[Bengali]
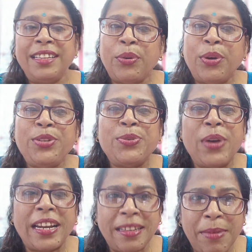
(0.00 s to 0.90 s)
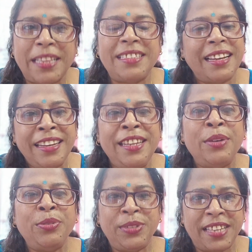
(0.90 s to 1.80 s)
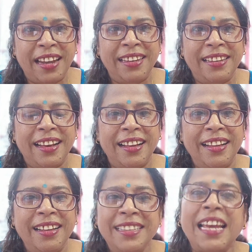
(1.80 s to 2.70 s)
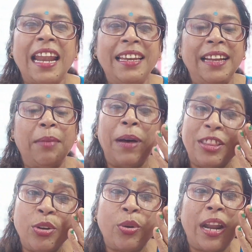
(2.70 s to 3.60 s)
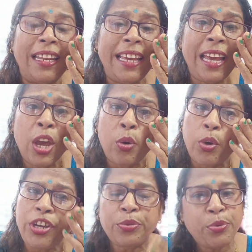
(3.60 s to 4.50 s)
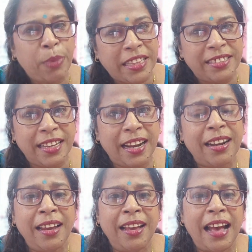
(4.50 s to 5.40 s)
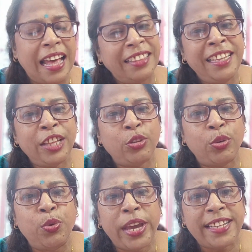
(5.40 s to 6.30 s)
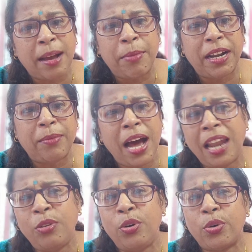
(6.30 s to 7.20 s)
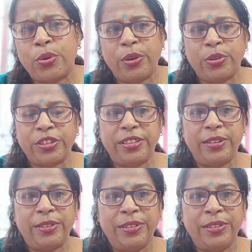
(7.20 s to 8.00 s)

তো ওইটুকু একটা বাচ্চাকে নিয়েও তুই ছাড়লি না ছাড়লি না বাধ্য করালি ওইটুকু বাচ্চার হাত দিয়ে তোর মুখে ঝামাটা ভালো করে ঘুষে দিল